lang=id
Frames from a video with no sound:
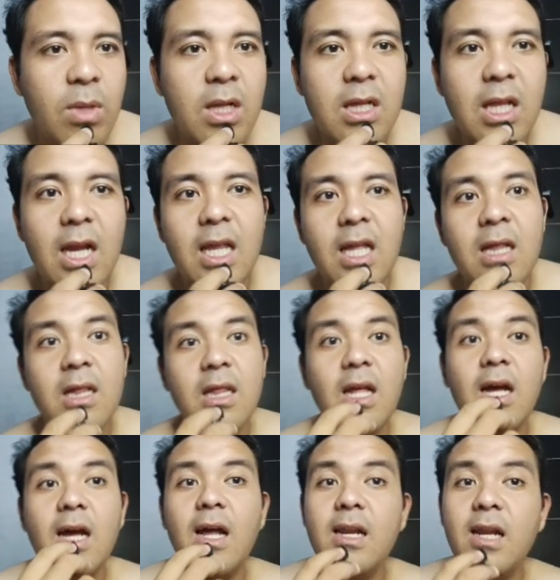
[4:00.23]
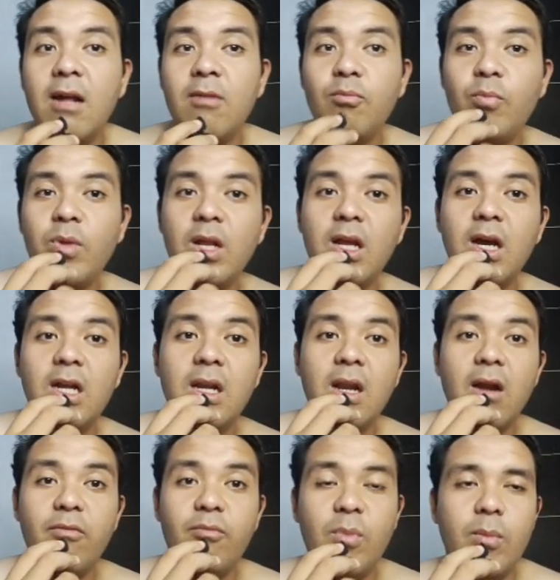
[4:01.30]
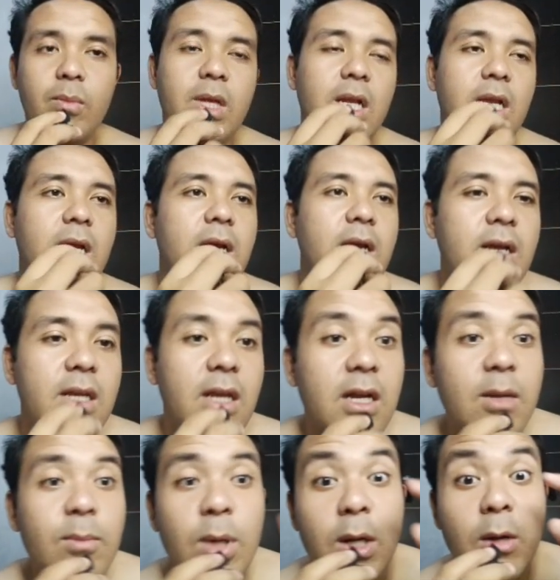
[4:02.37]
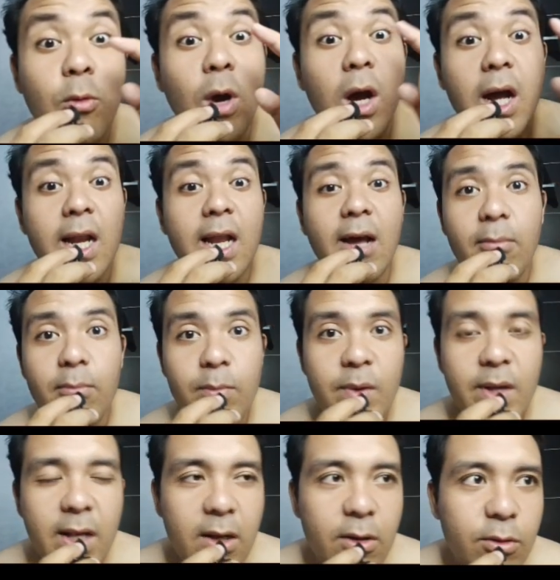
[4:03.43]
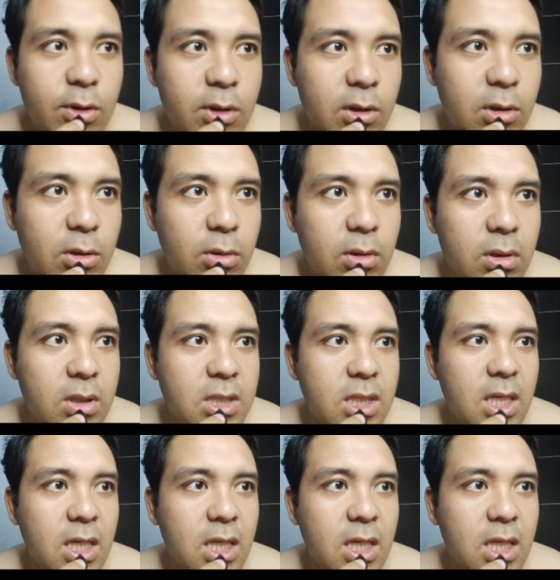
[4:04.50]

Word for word: ngambil talenta dan pilihan draft memilih yang dimana gua akan ambil untuk